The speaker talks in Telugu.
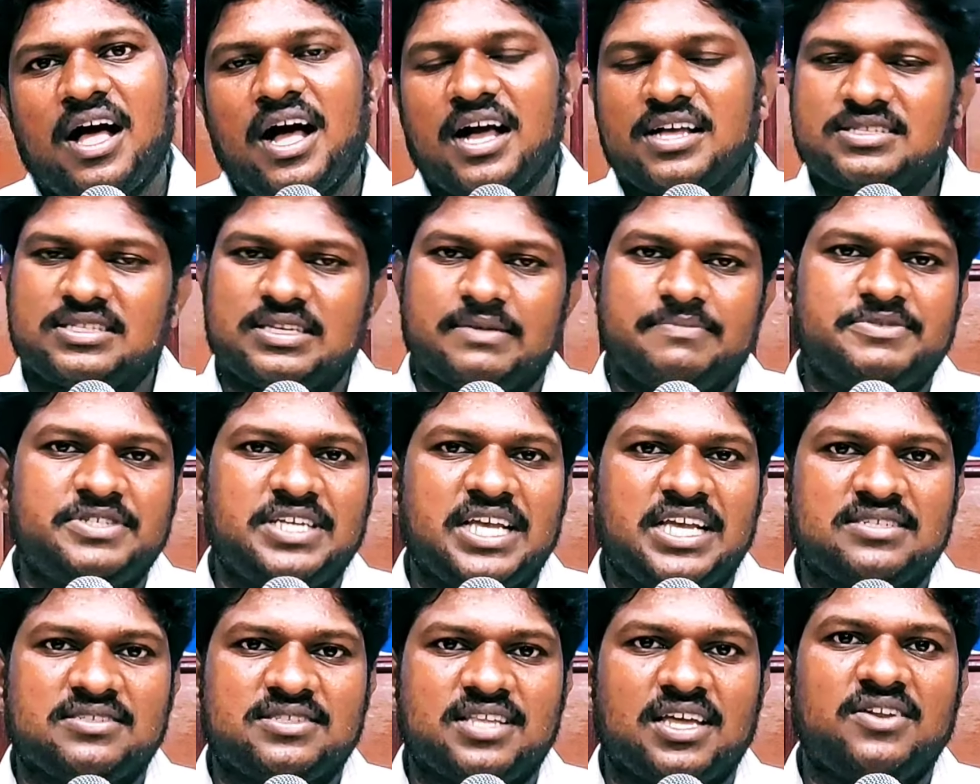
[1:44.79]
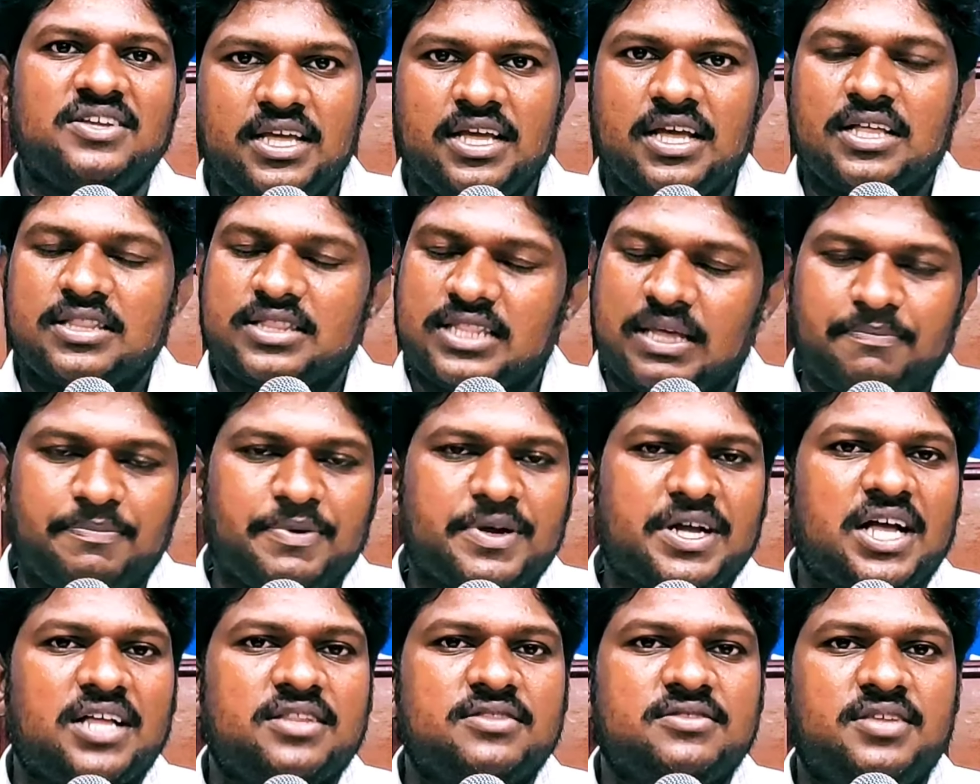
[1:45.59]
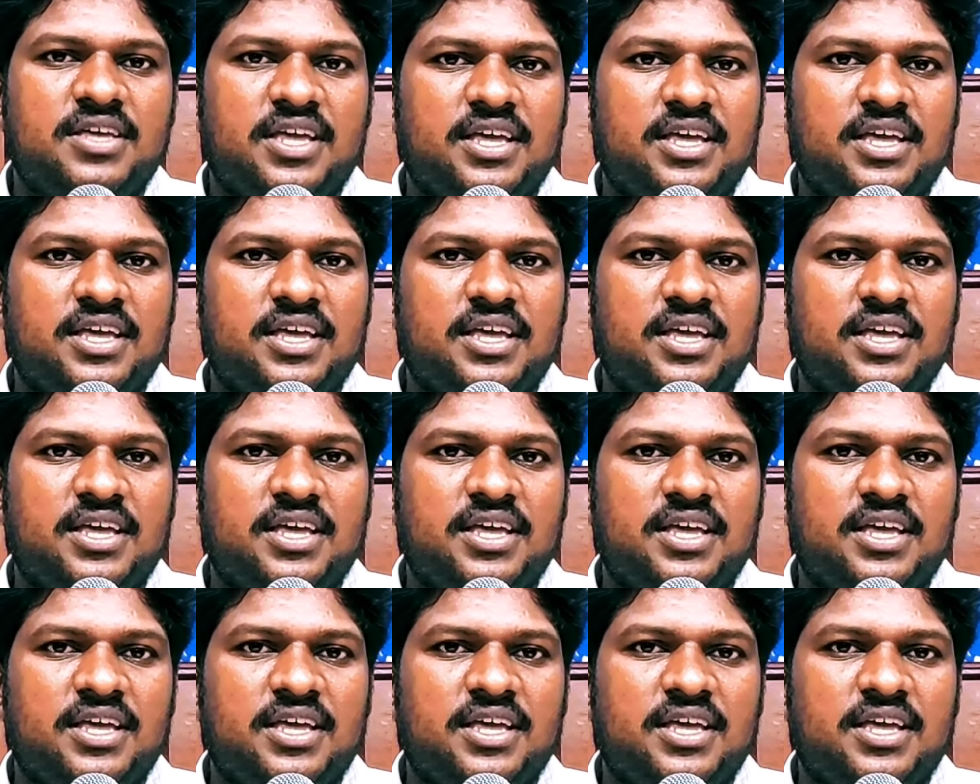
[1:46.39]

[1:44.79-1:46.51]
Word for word: అక్సెప్ట్ చేస్తాను తప్పక